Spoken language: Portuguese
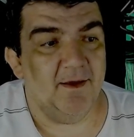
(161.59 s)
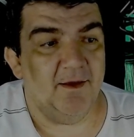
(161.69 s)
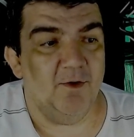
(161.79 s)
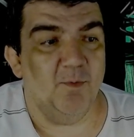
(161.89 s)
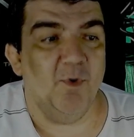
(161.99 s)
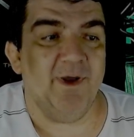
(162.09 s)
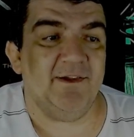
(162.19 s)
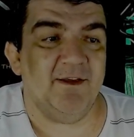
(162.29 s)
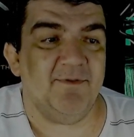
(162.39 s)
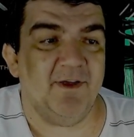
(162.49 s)
E o Bugre
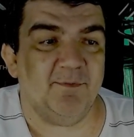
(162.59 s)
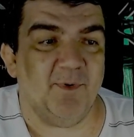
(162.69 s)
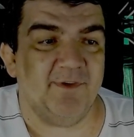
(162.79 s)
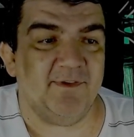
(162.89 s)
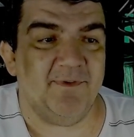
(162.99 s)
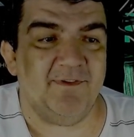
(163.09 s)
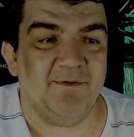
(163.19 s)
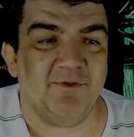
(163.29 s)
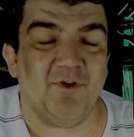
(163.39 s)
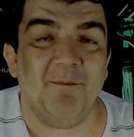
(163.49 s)
teve resposta
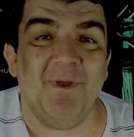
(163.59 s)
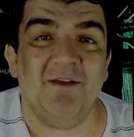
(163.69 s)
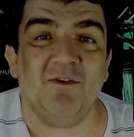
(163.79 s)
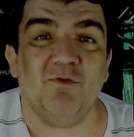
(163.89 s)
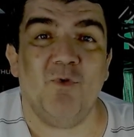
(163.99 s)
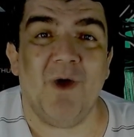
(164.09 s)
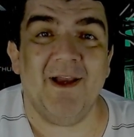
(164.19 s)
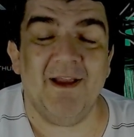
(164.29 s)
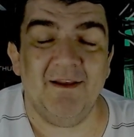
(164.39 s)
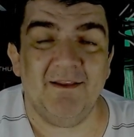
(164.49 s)
efetiva somente aos
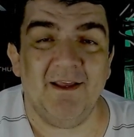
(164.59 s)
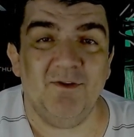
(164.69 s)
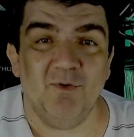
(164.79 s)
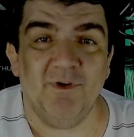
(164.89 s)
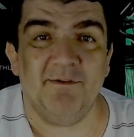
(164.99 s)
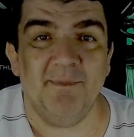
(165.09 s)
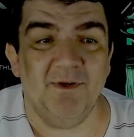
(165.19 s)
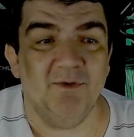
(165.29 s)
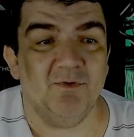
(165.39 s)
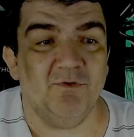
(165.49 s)
42
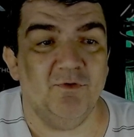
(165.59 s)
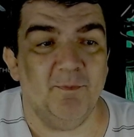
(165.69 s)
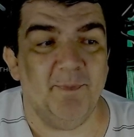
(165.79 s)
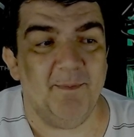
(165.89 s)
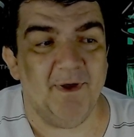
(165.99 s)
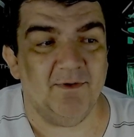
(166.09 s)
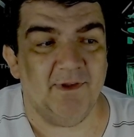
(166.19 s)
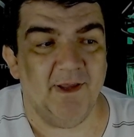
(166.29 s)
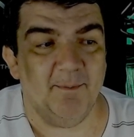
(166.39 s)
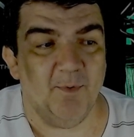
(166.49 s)
minutos do primeiro
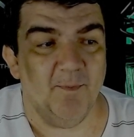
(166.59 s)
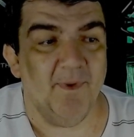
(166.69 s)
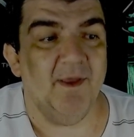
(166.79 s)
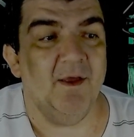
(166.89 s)
tempo,